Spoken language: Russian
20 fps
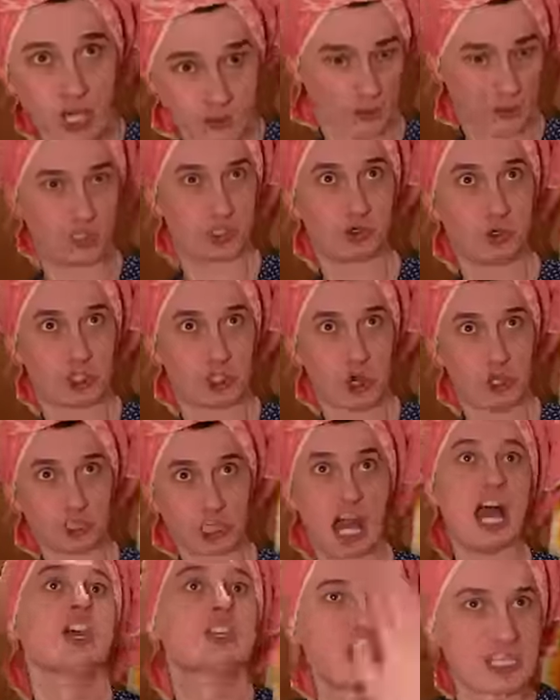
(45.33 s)
рыба не
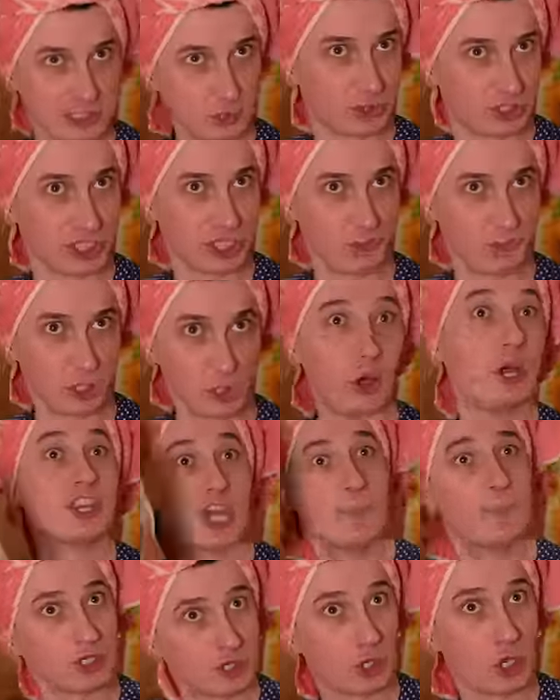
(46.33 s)
сгущенка. Сейчас Людки наберу.
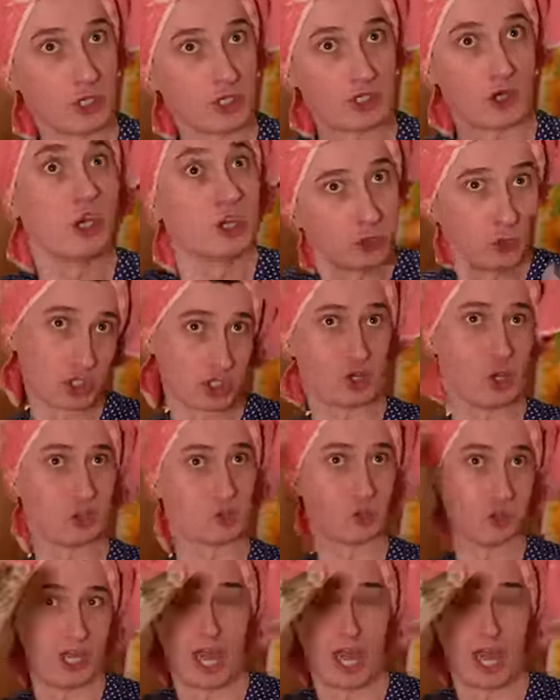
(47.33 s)
Там Петровичу тушенку